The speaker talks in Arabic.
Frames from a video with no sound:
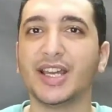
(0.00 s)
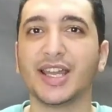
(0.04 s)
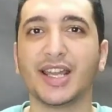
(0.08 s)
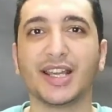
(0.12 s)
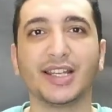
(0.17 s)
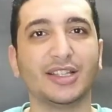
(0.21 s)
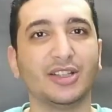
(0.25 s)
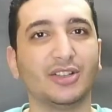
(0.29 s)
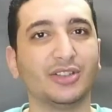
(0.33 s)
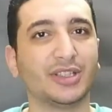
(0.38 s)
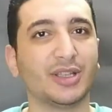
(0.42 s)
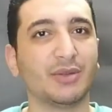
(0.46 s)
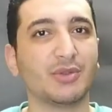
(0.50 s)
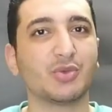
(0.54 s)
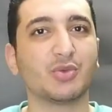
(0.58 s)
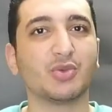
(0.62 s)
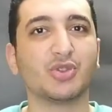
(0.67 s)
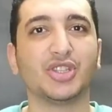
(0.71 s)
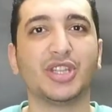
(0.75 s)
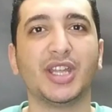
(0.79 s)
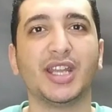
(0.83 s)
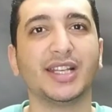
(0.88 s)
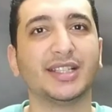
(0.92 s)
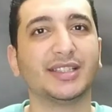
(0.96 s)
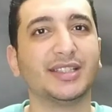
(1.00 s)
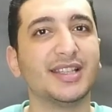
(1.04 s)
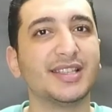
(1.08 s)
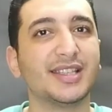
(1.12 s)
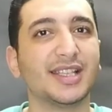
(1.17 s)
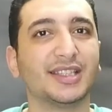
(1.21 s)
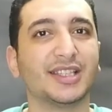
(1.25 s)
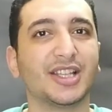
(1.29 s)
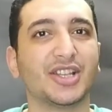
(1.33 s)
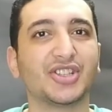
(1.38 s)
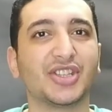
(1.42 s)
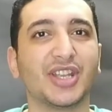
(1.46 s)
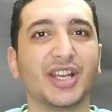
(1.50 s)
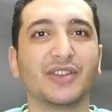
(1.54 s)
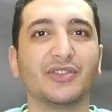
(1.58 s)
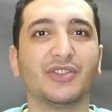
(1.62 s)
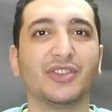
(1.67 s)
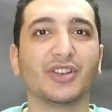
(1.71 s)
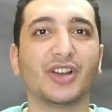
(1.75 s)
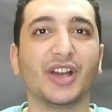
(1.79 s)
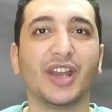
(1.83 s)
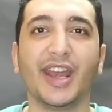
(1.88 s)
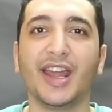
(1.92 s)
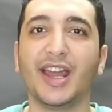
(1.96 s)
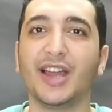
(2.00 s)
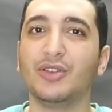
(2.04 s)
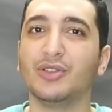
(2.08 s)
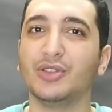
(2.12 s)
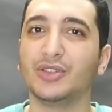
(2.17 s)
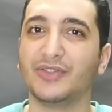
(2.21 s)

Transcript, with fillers: يا ريت لو انت مش مشترك تنزل تشترك في القناه